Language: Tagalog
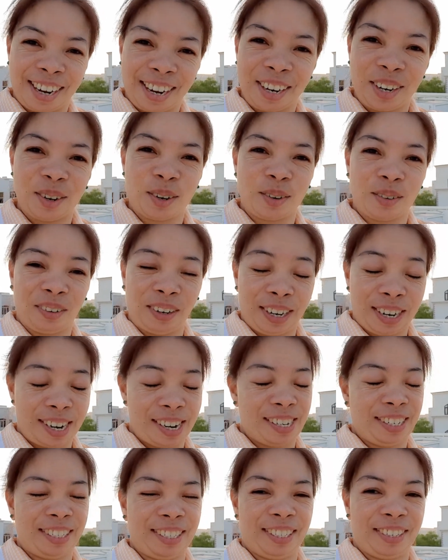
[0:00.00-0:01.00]
ganon
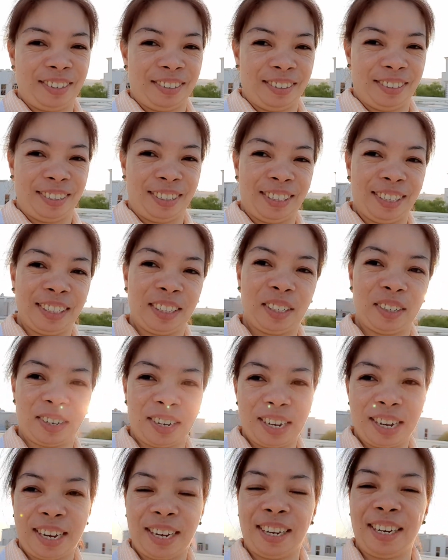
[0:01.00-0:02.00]
guys yun. So
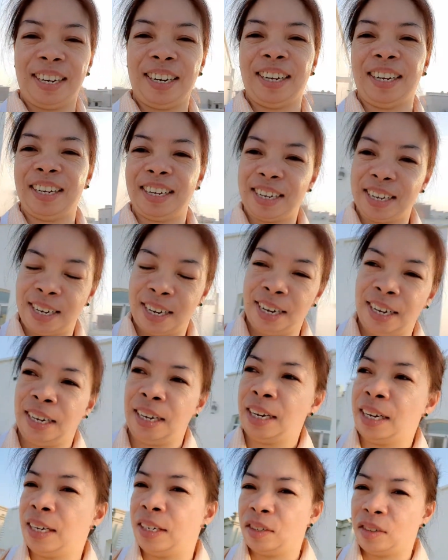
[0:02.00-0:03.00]
yan
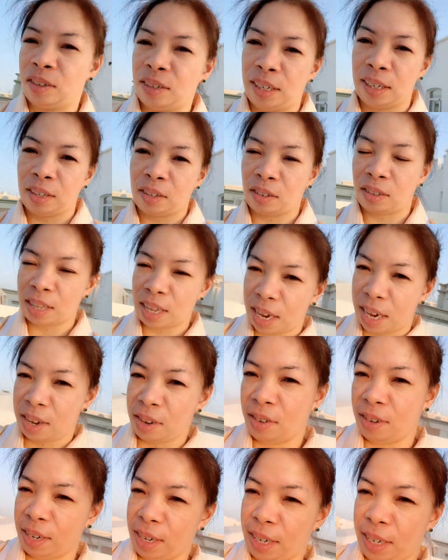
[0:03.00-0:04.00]
So dito
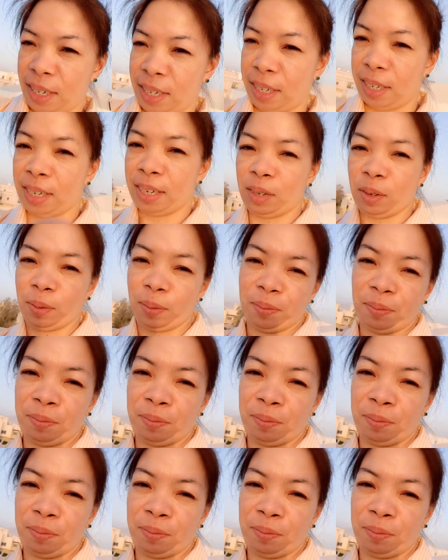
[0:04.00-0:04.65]
tayo guys. Ano.